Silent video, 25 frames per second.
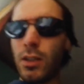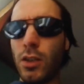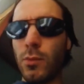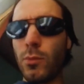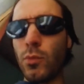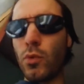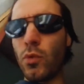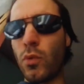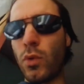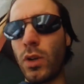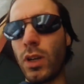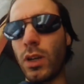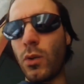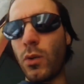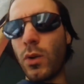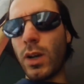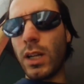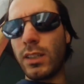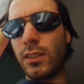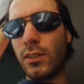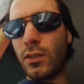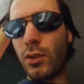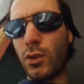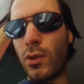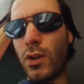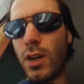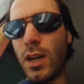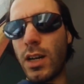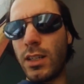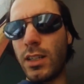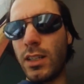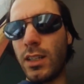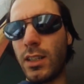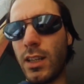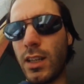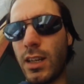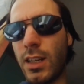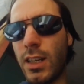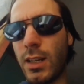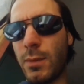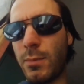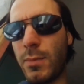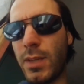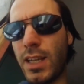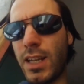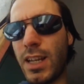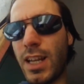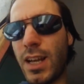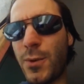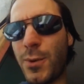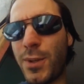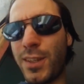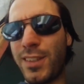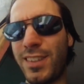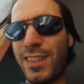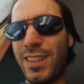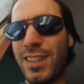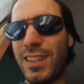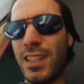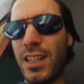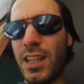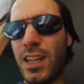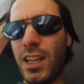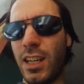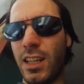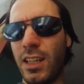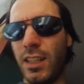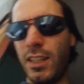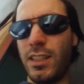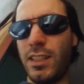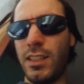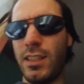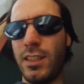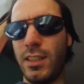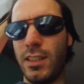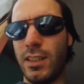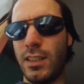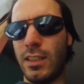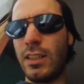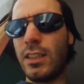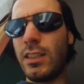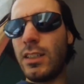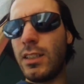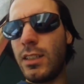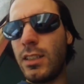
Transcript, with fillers: Comunque, quattro anni dalla mia laurea triennale in,